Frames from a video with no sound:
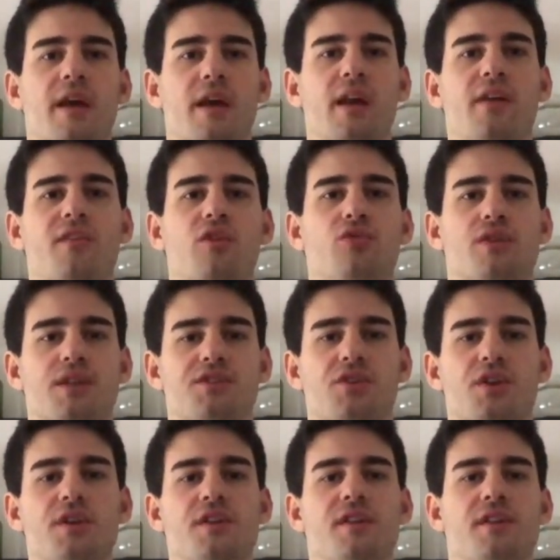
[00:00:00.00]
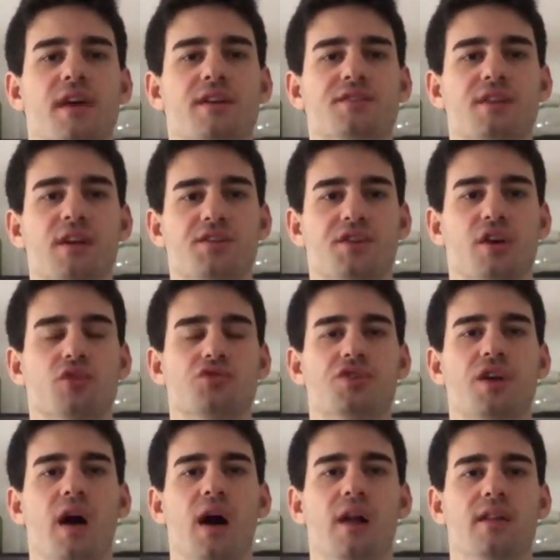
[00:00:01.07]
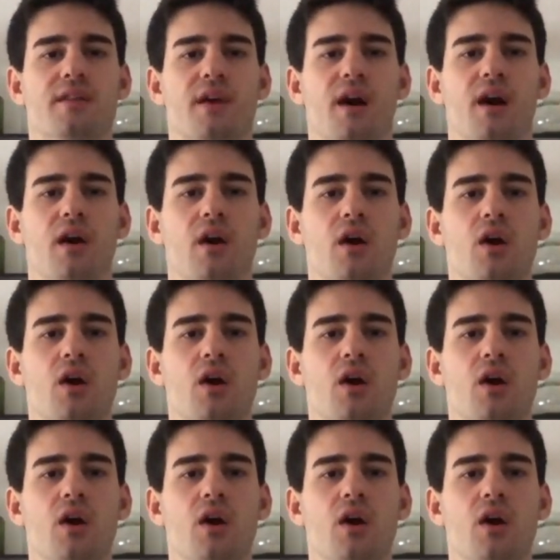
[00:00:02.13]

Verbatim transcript: che la valutazione di Tesla sia così alta?